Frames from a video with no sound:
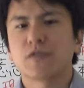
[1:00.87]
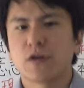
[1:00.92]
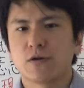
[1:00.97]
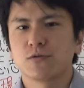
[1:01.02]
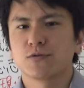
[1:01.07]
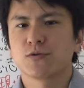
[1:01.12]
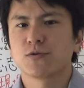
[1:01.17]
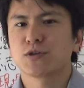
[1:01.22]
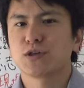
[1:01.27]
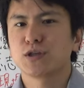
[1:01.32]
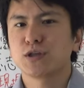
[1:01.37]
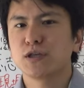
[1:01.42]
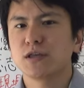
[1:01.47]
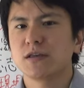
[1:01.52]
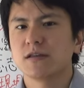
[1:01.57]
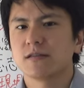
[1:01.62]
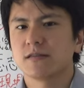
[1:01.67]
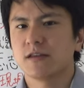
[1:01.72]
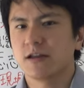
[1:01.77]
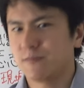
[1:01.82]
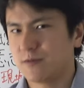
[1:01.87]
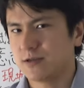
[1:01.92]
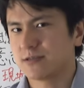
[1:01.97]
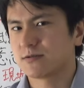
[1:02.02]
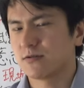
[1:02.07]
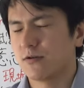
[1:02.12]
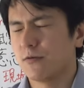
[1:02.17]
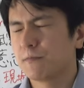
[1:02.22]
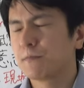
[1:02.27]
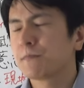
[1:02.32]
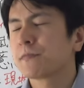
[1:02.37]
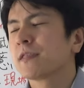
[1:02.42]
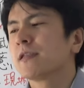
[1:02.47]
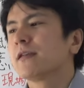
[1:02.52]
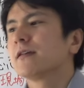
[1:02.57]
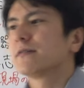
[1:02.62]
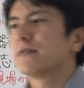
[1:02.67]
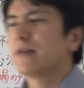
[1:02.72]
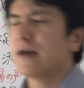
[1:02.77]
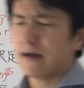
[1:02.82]
たる年になりますと
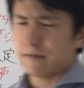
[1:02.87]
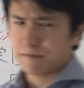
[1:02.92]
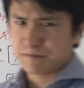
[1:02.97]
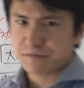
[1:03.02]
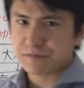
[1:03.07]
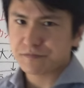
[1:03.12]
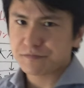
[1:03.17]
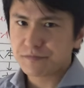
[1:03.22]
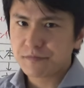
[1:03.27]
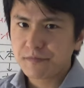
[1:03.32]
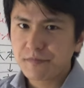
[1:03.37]
で